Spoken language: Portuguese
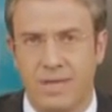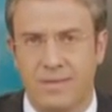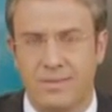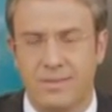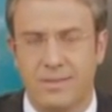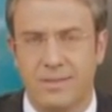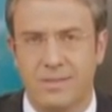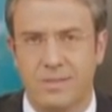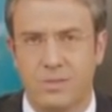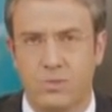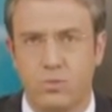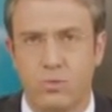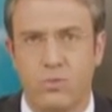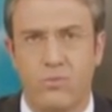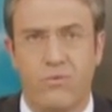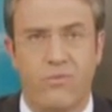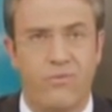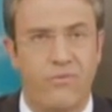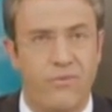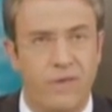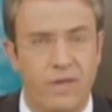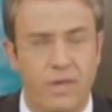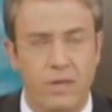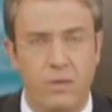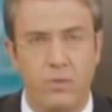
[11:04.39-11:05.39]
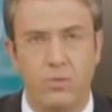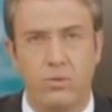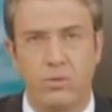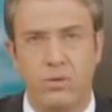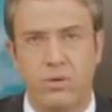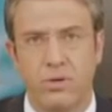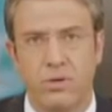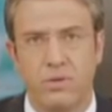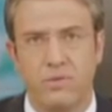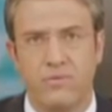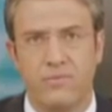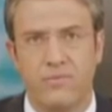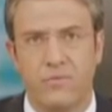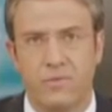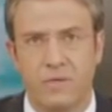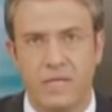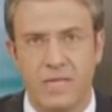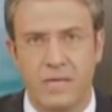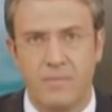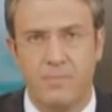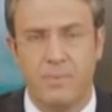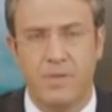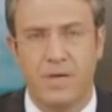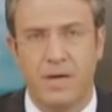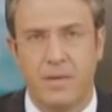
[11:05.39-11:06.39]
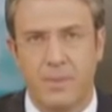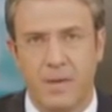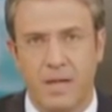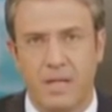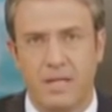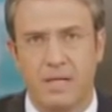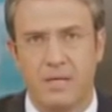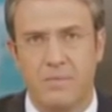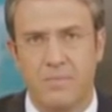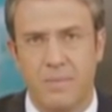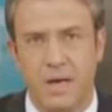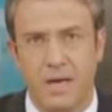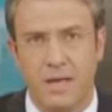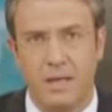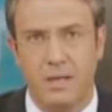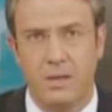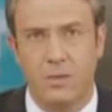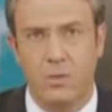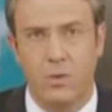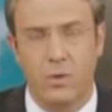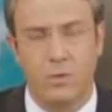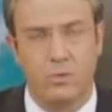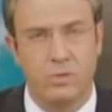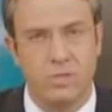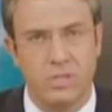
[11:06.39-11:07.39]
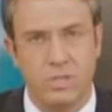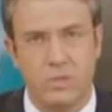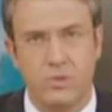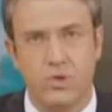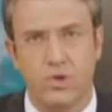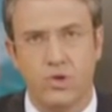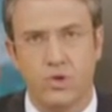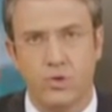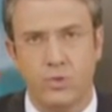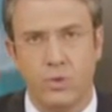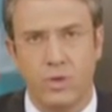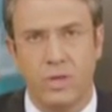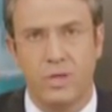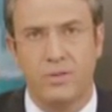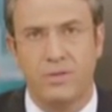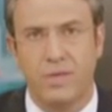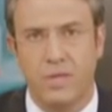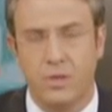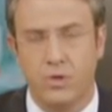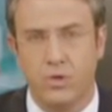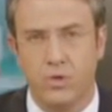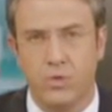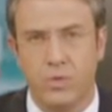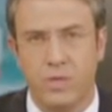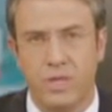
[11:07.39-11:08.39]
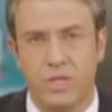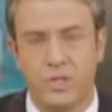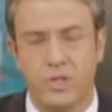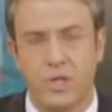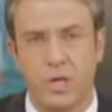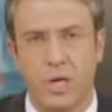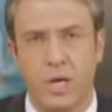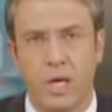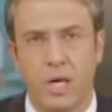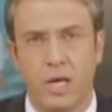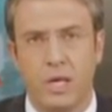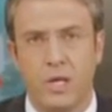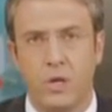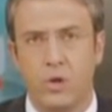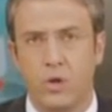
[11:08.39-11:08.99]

Trata-se do filho de Felipe Cabral e Melo, reconhecido gestor, antigo juiz,